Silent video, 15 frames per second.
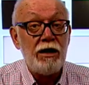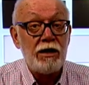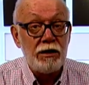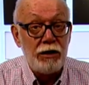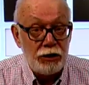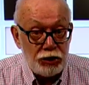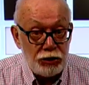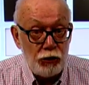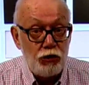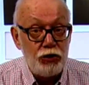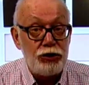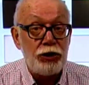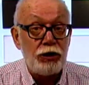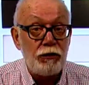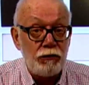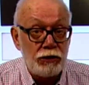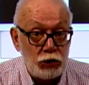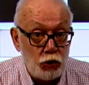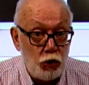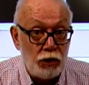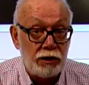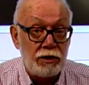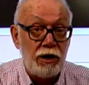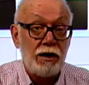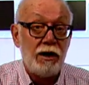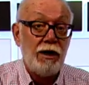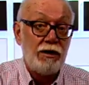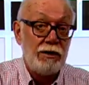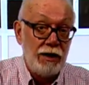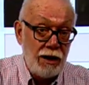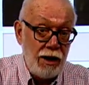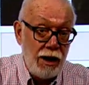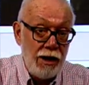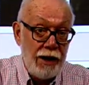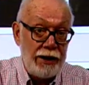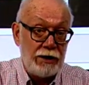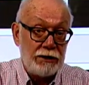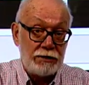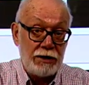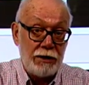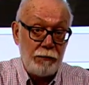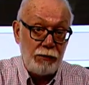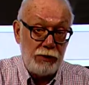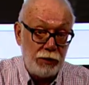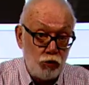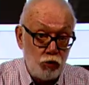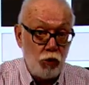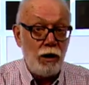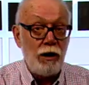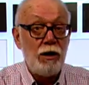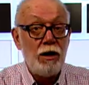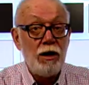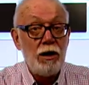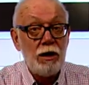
для живущих в высотках на Гагаринском плато,